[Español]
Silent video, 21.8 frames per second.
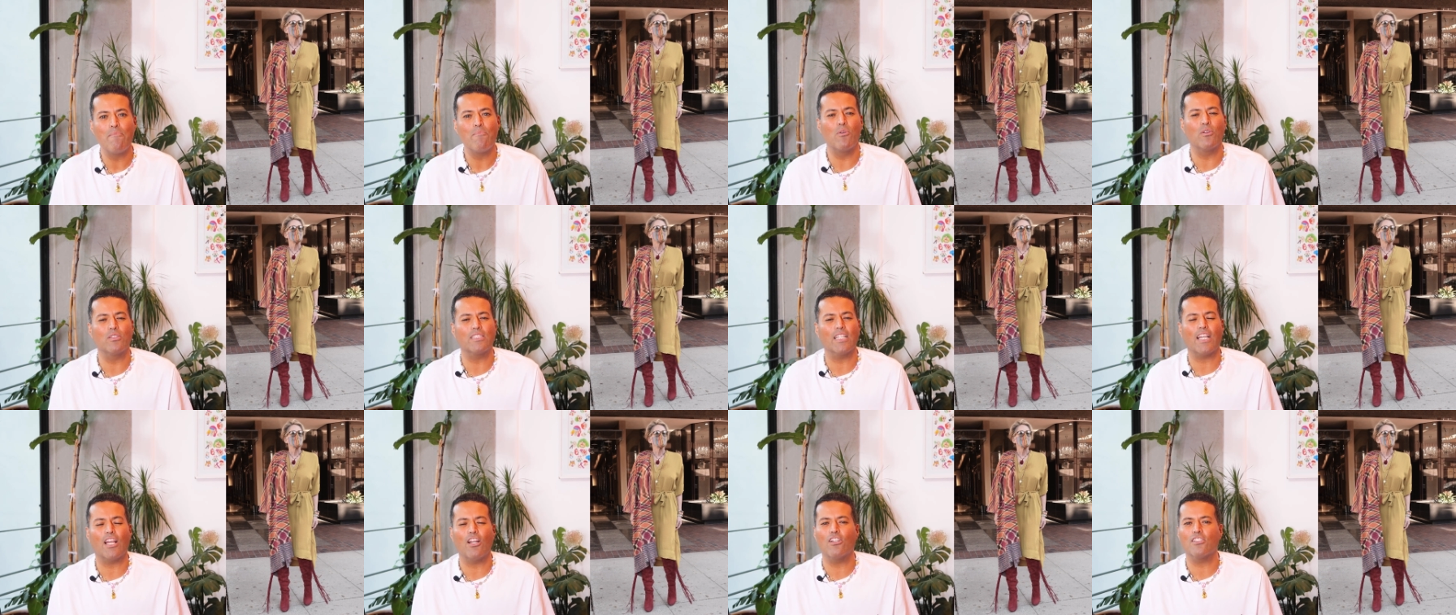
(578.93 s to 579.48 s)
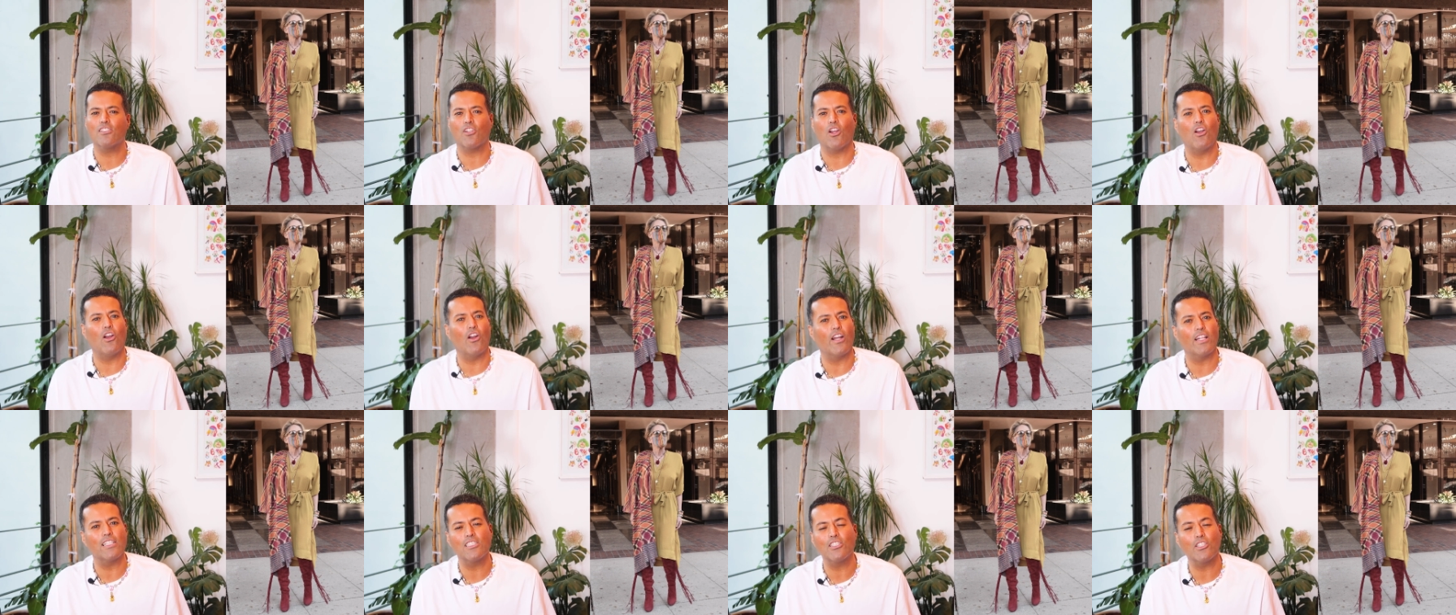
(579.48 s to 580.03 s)
Me gusta que los
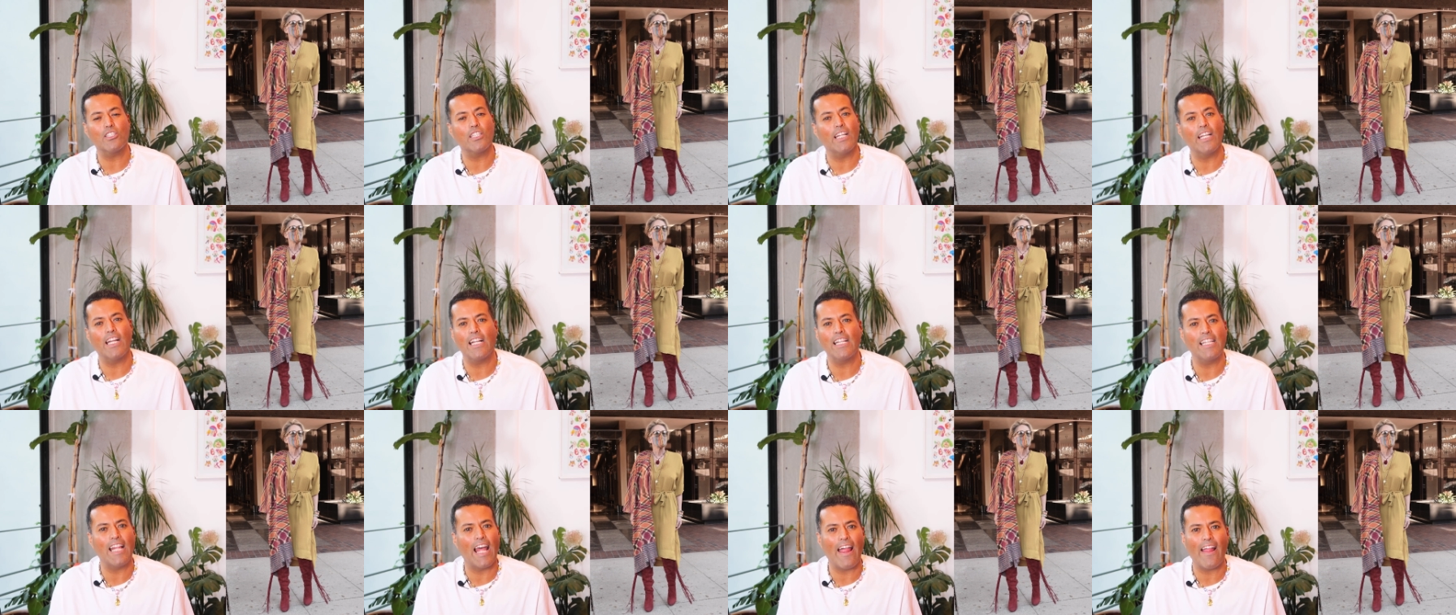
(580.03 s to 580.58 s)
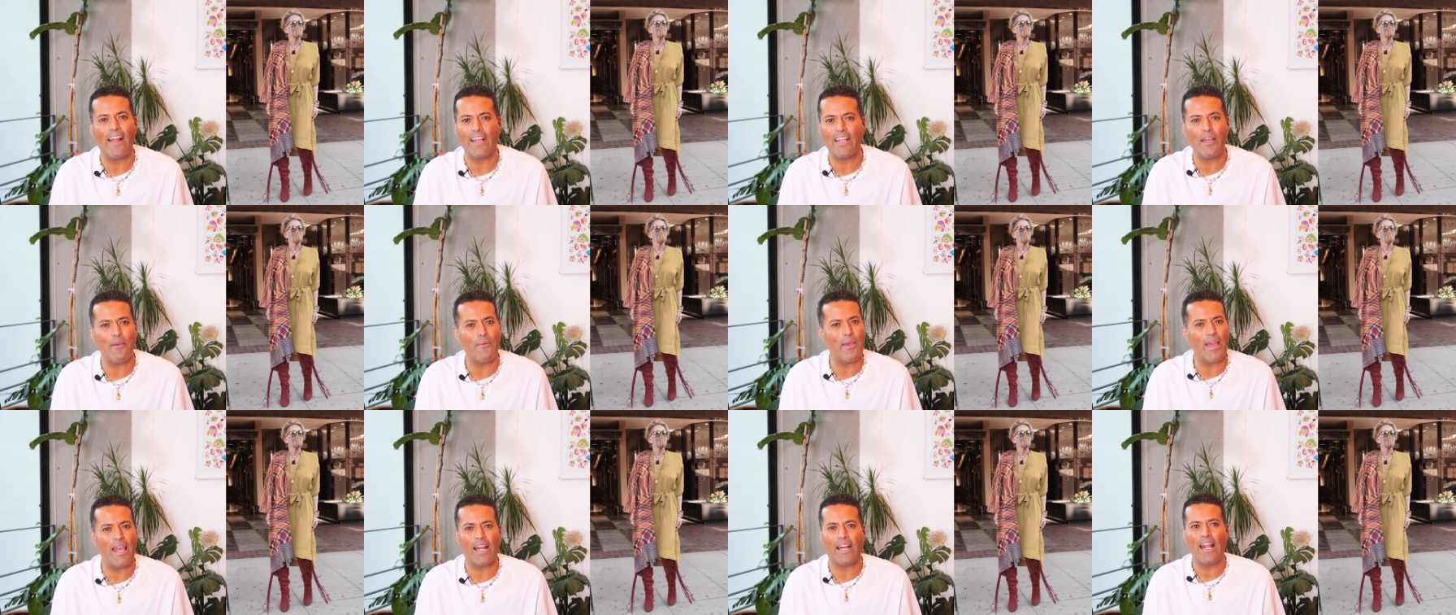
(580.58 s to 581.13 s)
colores no tienen nada
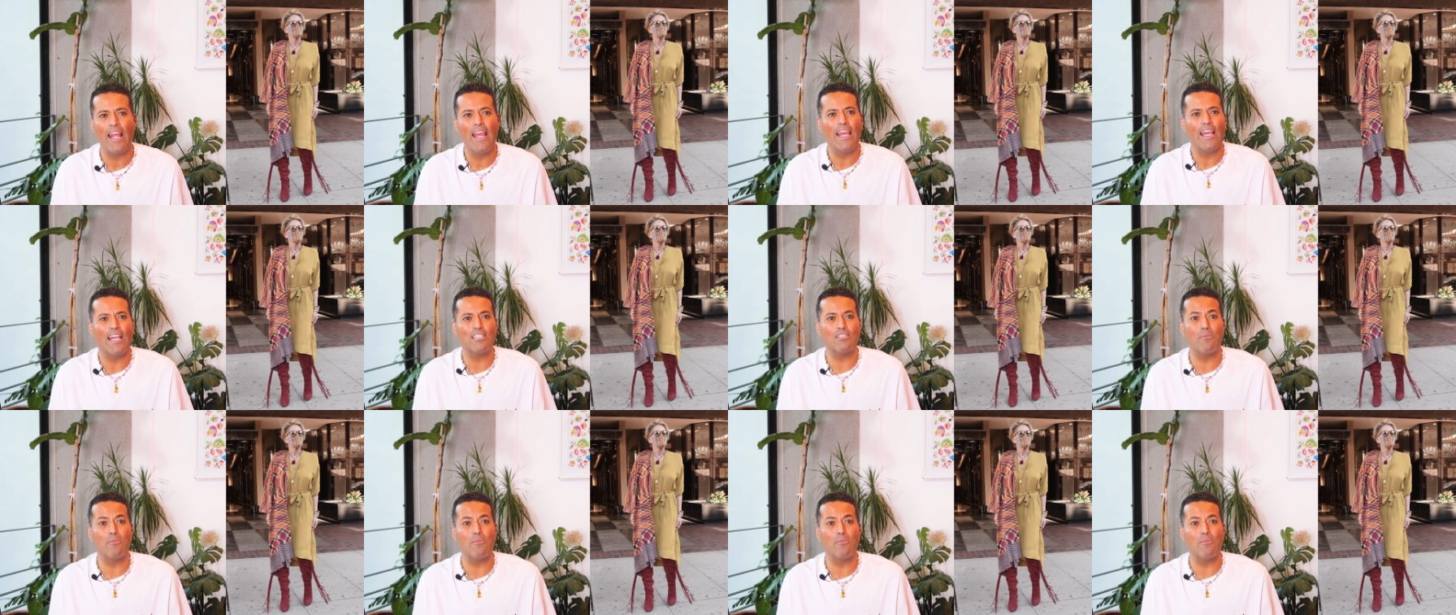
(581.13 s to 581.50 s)
que ver.